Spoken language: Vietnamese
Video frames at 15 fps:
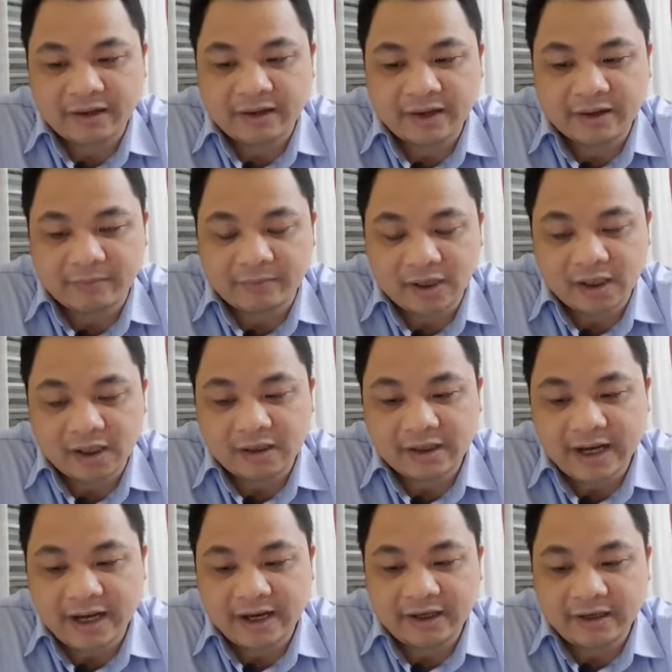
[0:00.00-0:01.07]
điểm D,
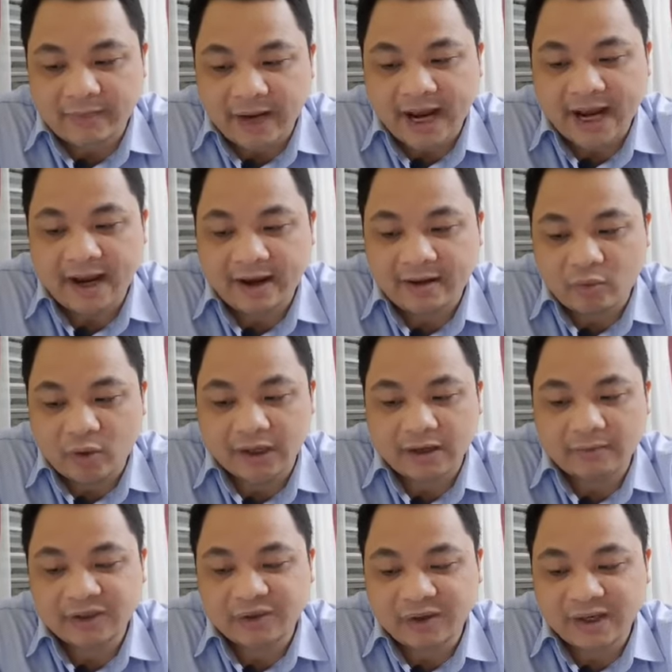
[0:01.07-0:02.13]
điểm E khoản
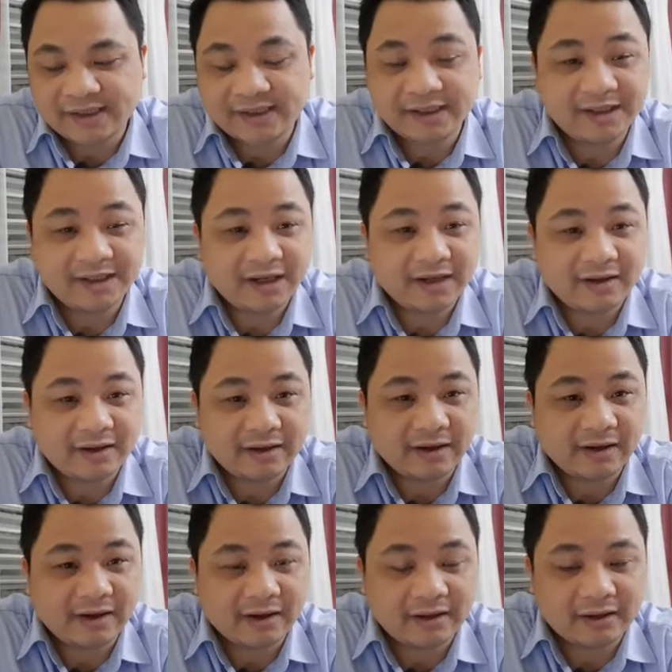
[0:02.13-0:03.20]
5 điều 29 ấy
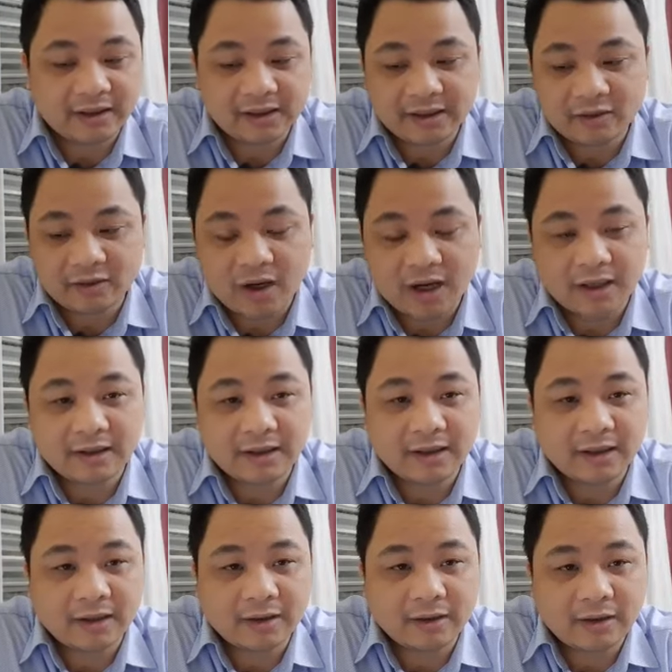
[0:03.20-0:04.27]
à, liên quan
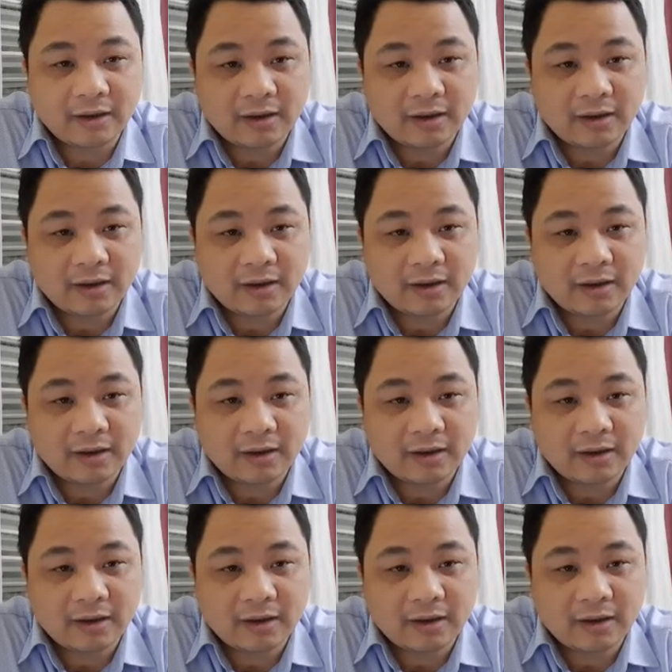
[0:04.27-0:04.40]
đến à,